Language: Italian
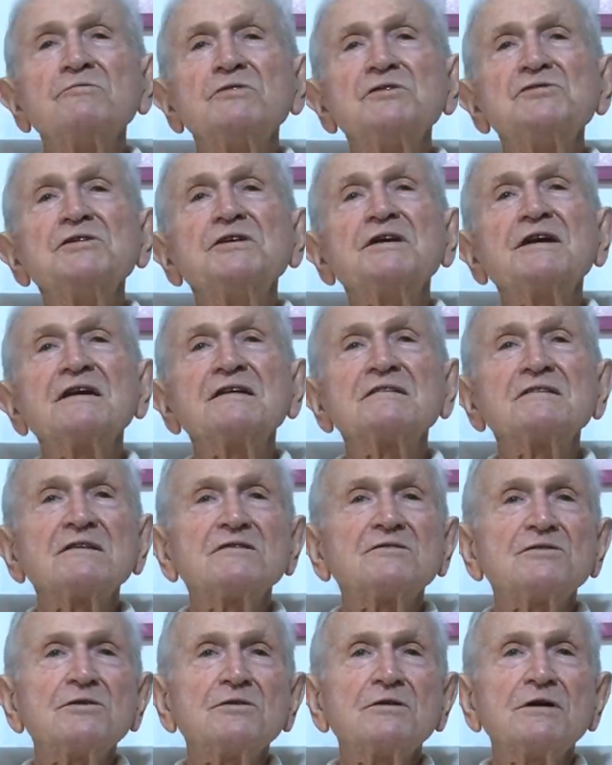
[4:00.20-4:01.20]
vicino alla
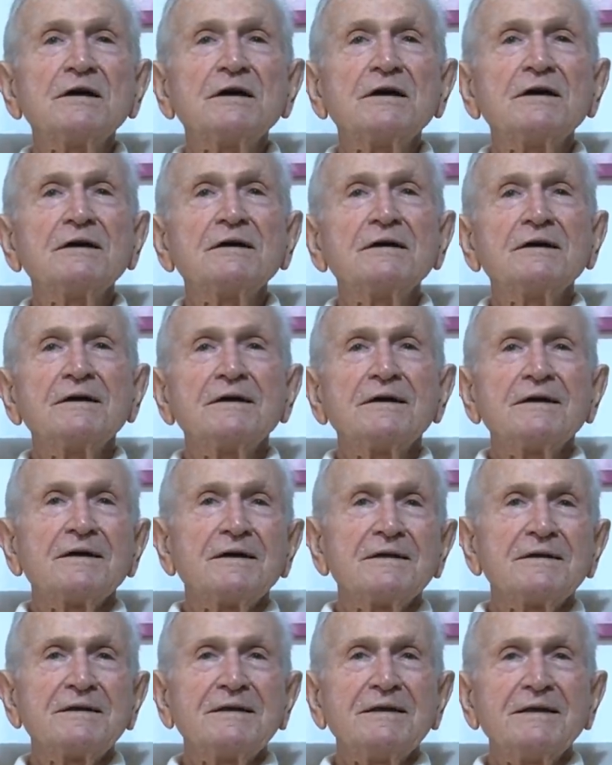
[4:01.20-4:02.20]
stazione
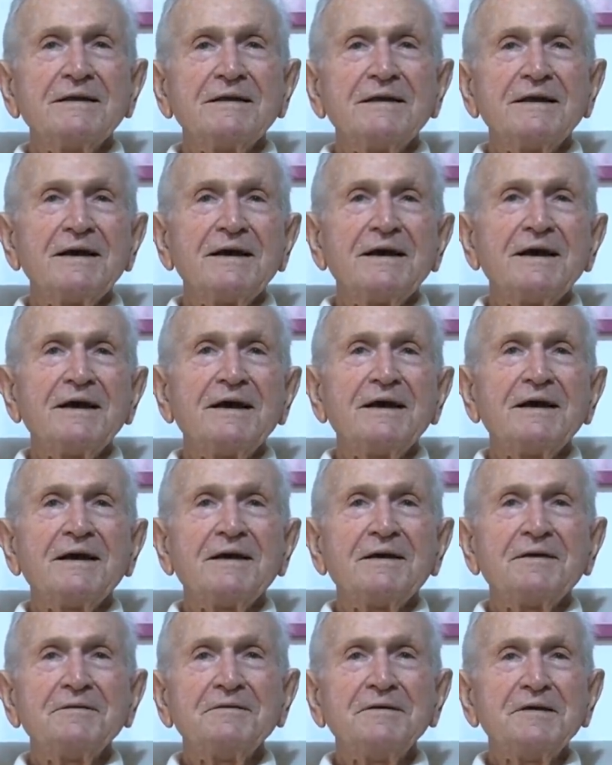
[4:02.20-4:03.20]

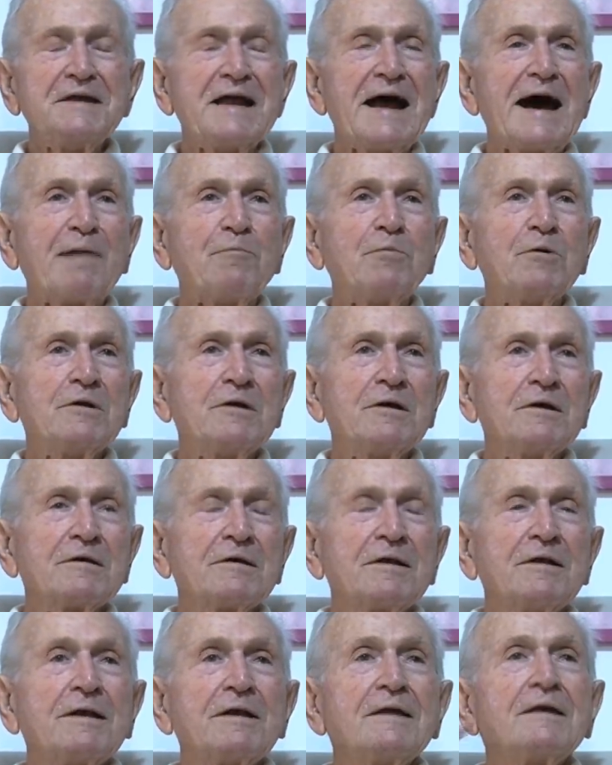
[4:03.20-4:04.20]
eh, di Napoli.
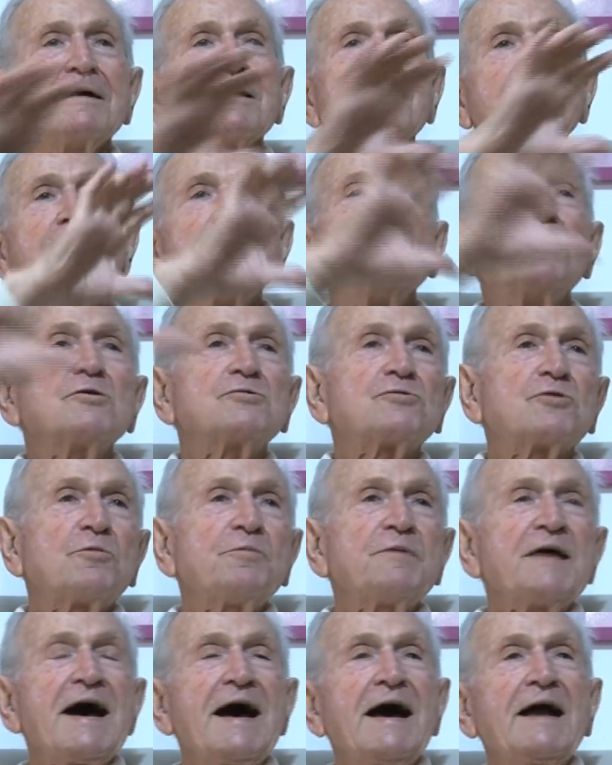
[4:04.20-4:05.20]
Il nostro
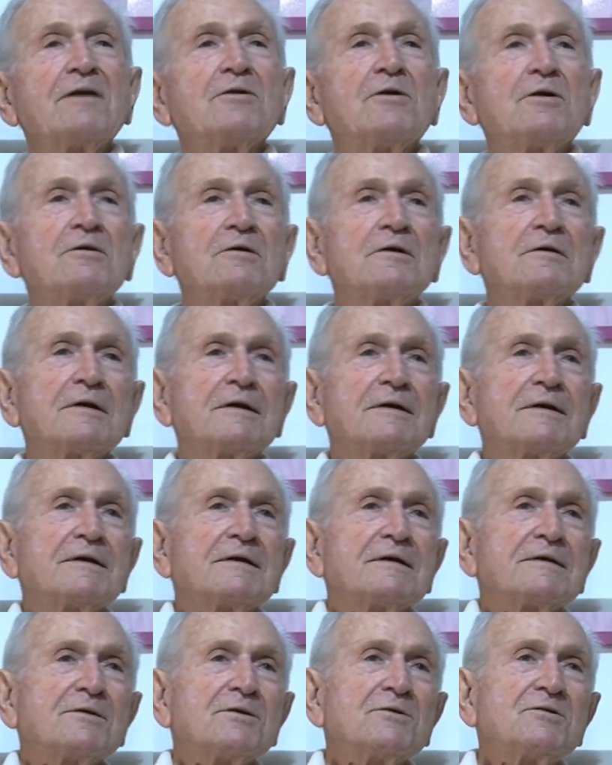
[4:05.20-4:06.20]
piano,
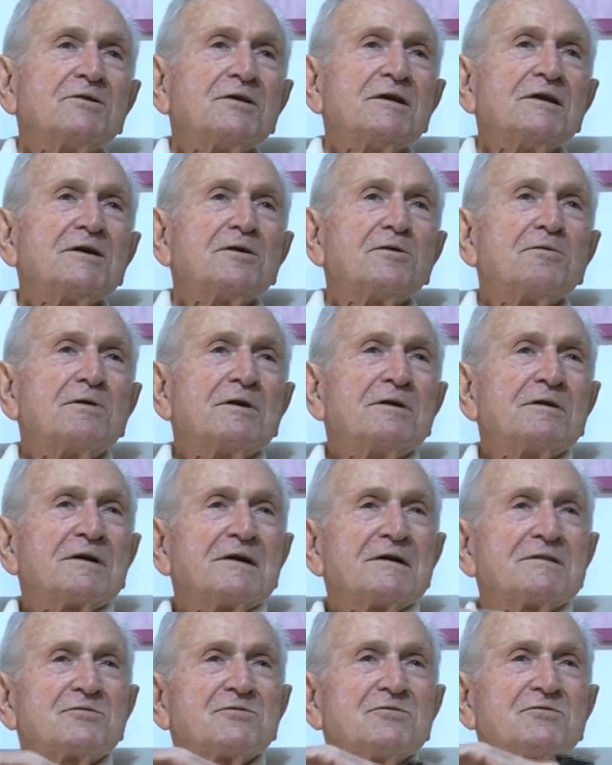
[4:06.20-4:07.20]
non ti dico quello
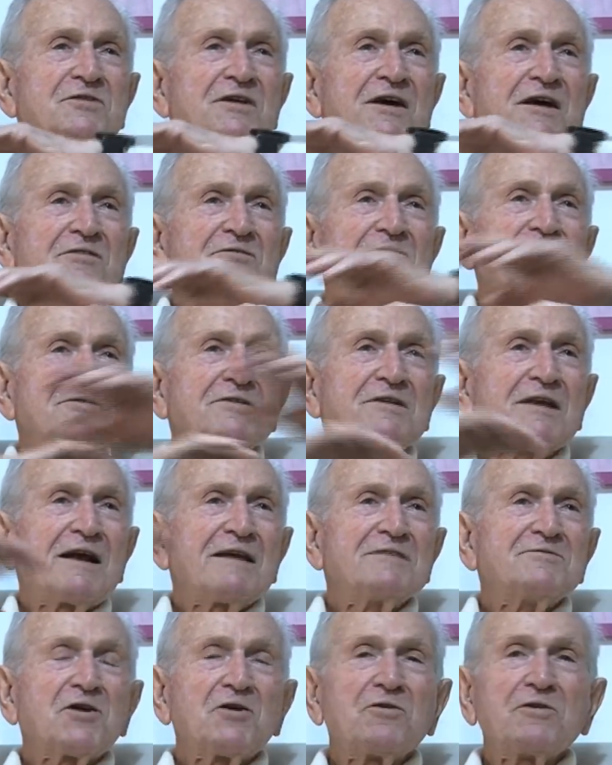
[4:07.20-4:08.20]
che è successo
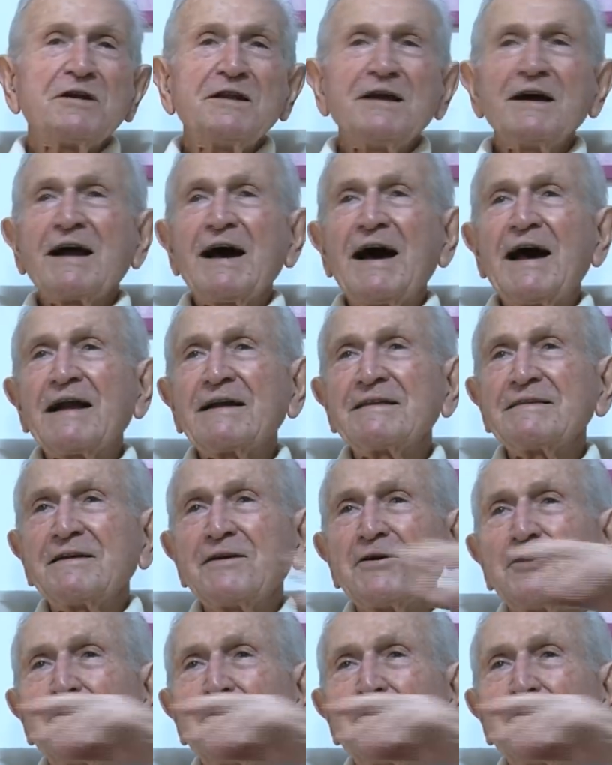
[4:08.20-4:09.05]
tra giochi di carte,